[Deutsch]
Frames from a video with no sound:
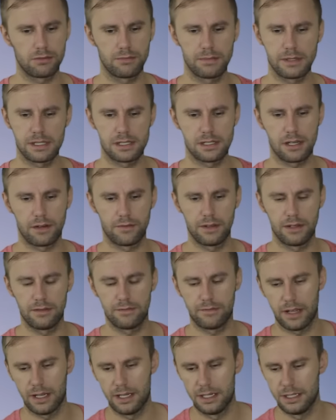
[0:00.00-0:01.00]
Du bist auf
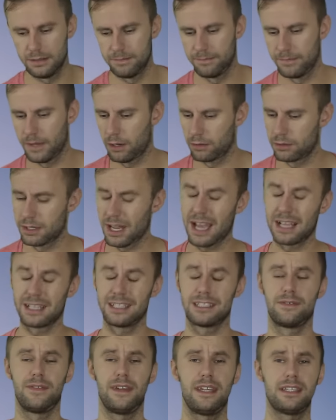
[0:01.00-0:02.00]
jeden Fall ein
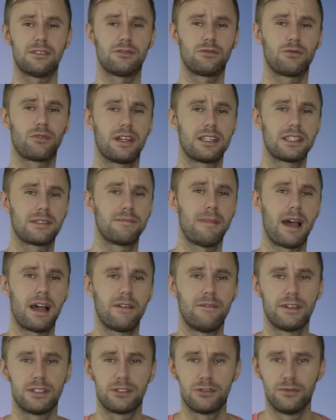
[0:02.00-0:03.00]
autarkes Wesen, du kannst
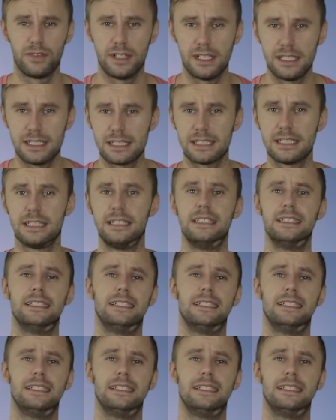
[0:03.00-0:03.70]
machen, was du willst.